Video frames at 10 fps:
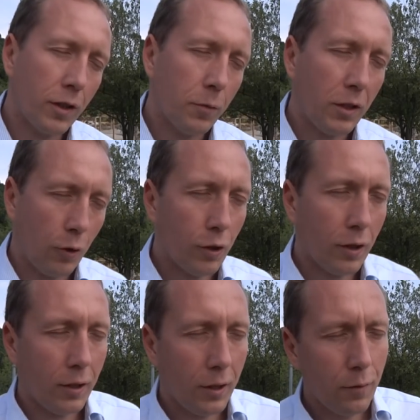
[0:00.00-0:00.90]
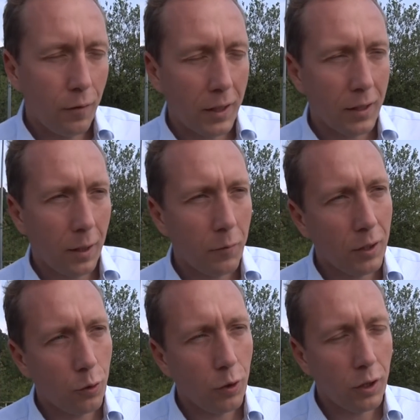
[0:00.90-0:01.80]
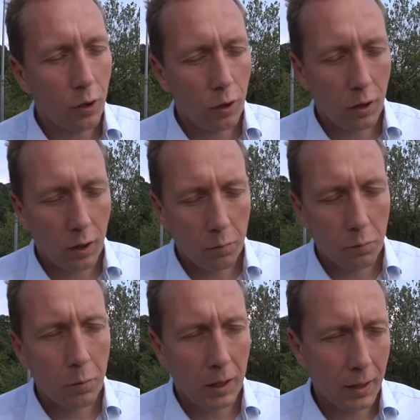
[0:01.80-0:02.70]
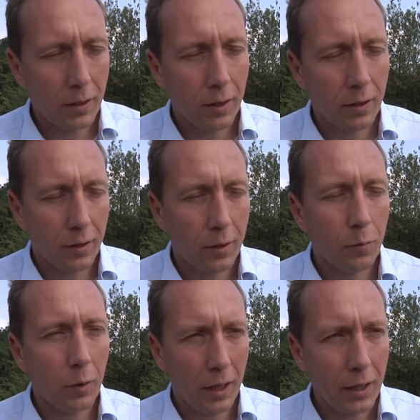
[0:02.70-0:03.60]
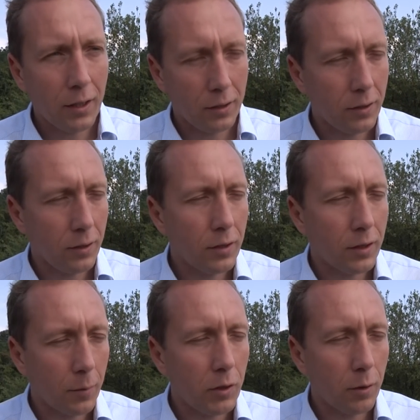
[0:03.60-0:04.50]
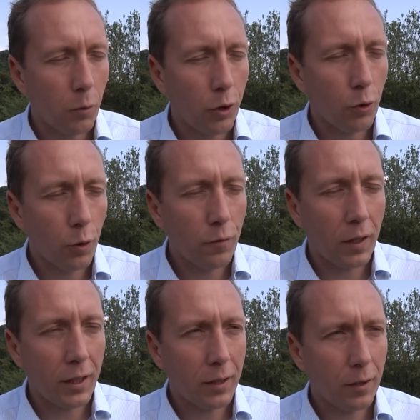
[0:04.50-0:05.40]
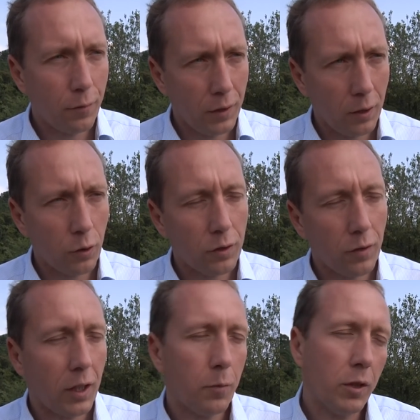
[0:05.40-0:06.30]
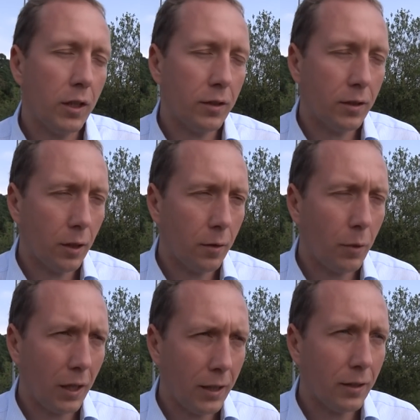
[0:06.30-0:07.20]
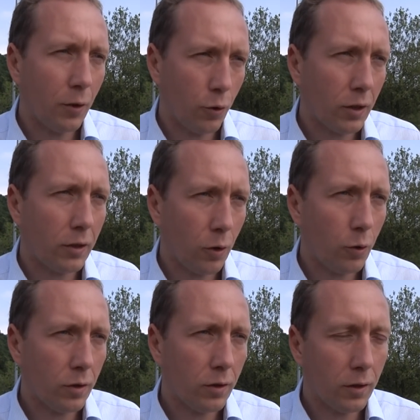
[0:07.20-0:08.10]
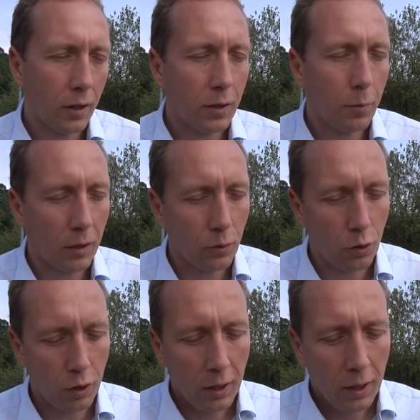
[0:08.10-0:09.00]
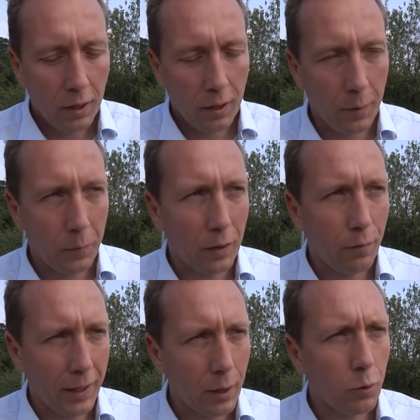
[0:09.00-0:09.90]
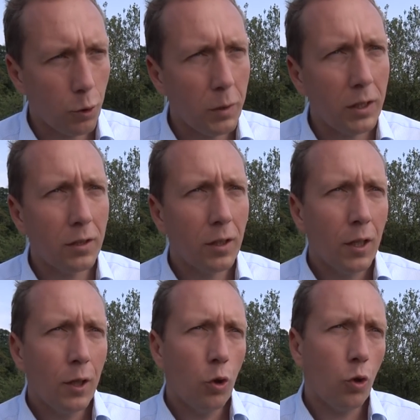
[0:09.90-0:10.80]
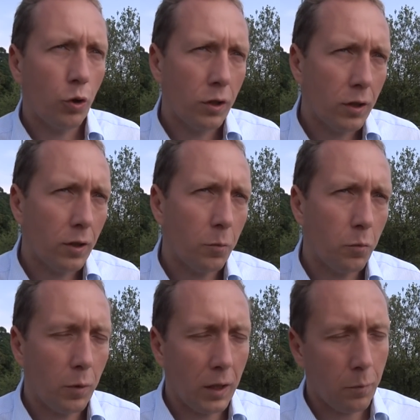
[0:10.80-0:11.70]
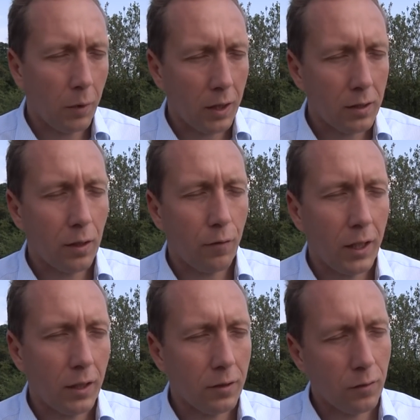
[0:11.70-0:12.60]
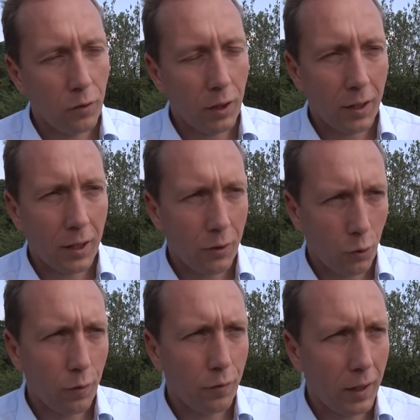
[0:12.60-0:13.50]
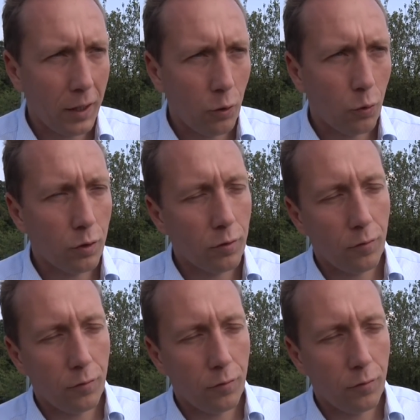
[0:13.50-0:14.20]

Quadratmeter äh, Innenfläche haben wir natürlich auch ähm, ein paar Technikbereiche. Das ist insgesamt die Gebäudegrundfläche. 4000 Quadratmeter ist der Bereich, der aus Gashausen jetzt praktisch ähm, in Fläche bespielt. Und ähm, bei dem Rest der Fläche sind wir gerade noch in Verhandlungen,